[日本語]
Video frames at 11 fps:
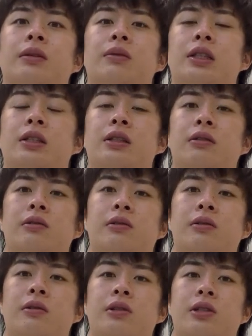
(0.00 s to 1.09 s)
ミーティング
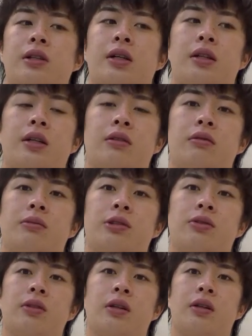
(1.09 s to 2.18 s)
をしたいなと
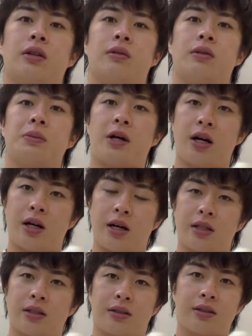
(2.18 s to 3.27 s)
思っており
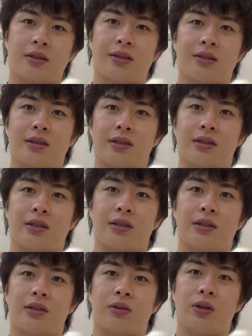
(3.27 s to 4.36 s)
ま
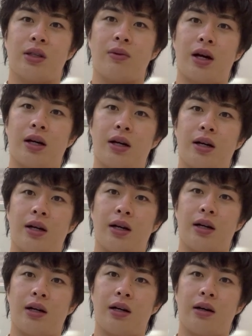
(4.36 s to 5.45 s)
すそれで
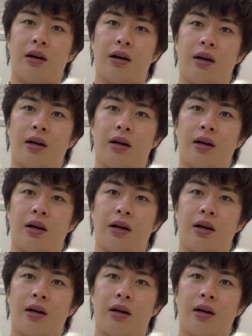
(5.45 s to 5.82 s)
は